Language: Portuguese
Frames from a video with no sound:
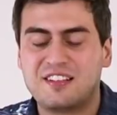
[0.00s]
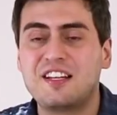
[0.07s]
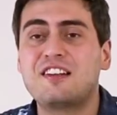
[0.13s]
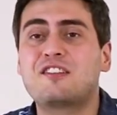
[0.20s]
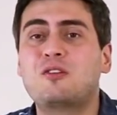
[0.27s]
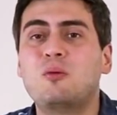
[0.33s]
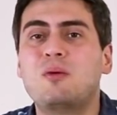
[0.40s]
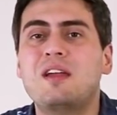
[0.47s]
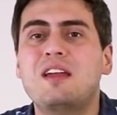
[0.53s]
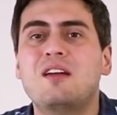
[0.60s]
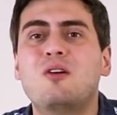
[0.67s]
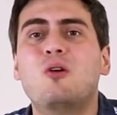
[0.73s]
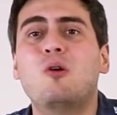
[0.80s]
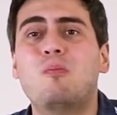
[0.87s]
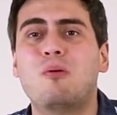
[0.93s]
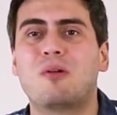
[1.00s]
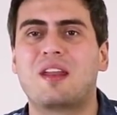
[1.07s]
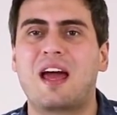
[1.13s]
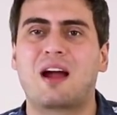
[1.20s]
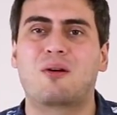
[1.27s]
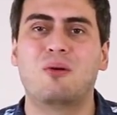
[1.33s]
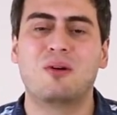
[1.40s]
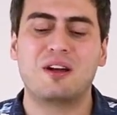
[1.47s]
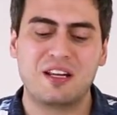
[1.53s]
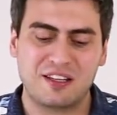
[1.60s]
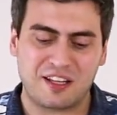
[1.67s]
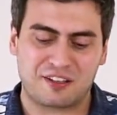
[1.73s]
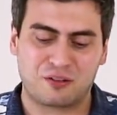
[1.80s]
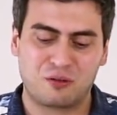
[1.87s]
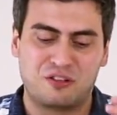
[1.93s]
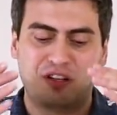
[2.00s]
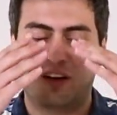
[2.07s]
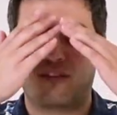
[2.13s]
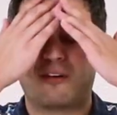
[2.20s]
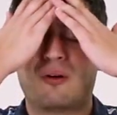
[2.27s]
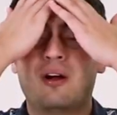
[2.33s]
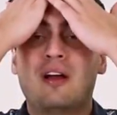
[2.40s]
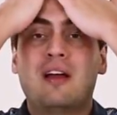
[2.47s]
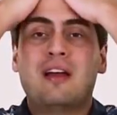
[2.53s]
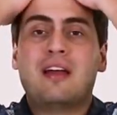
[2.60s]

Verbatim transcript: destruir o boneco indestrutível.